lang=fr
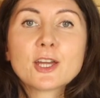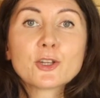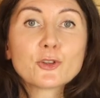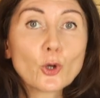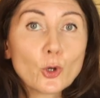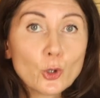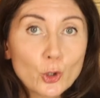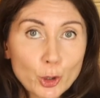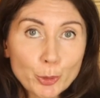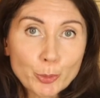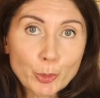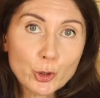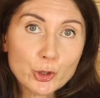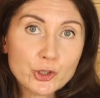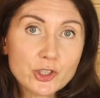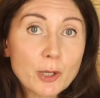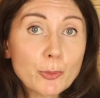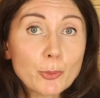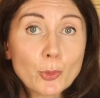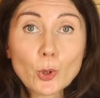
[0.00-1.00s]
Dans le
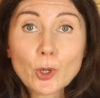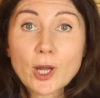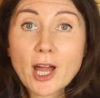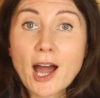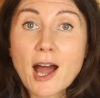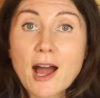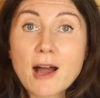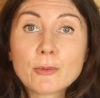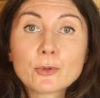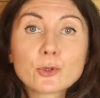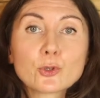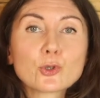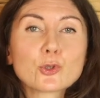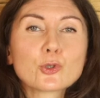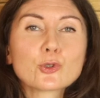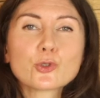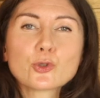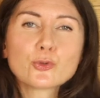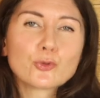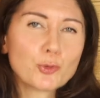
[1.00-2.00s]
prochain programme
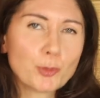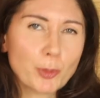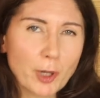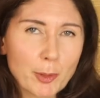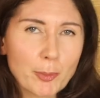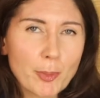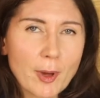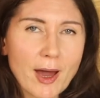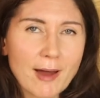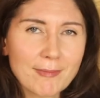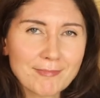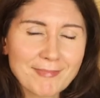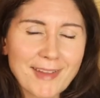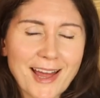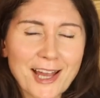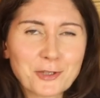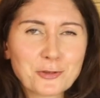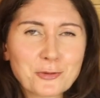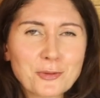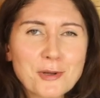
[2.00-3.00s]
que je vous prépare
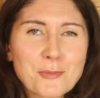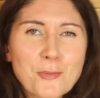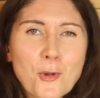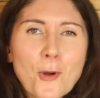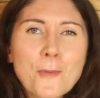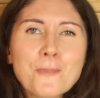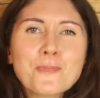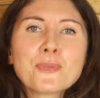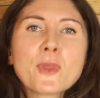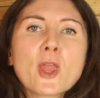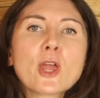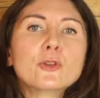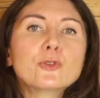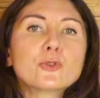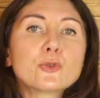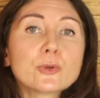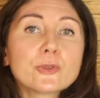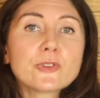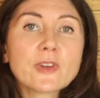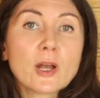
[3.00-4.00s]
actuellement,
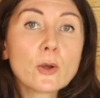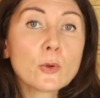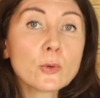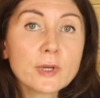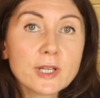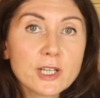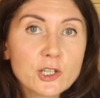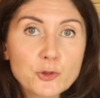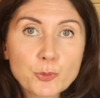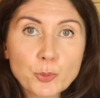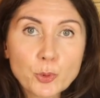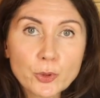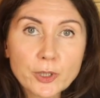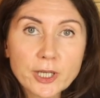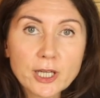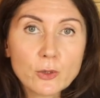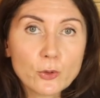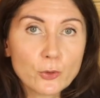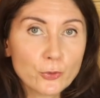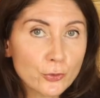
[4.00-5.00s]
nous allons
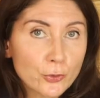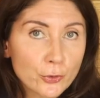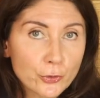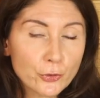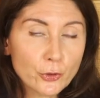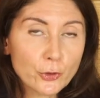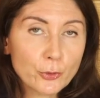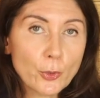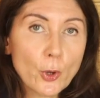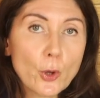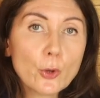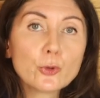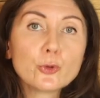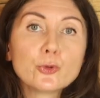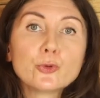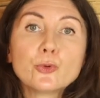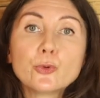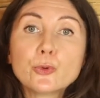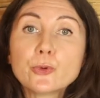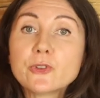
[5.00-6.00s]
explorer le fonctionnement
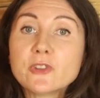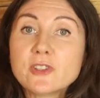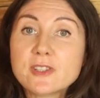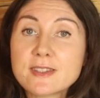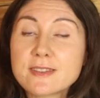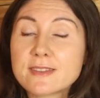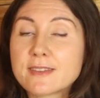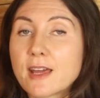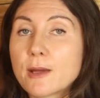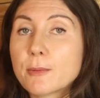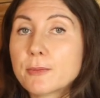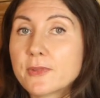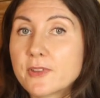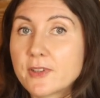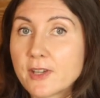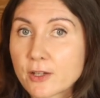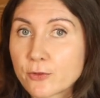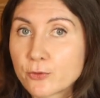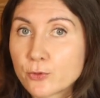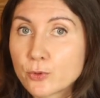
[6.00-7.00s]
du système
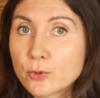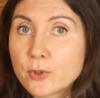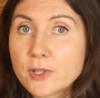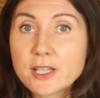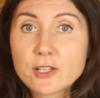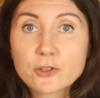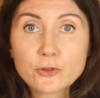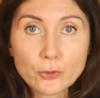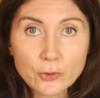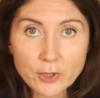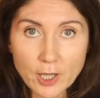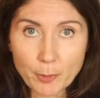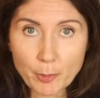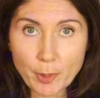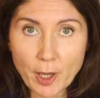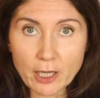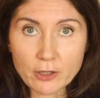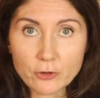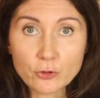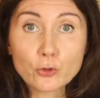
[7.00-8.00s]
nerveux et son
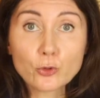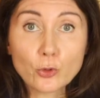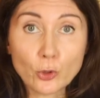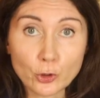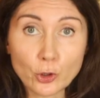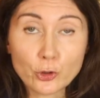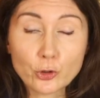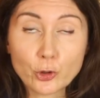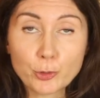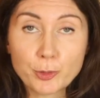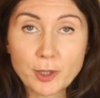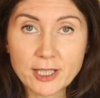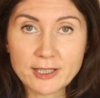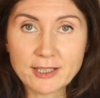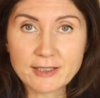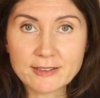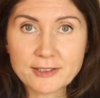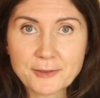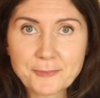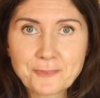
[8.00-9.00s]
impact sur notre
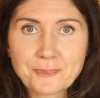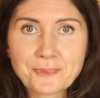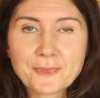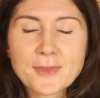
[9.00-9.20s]
bien-être.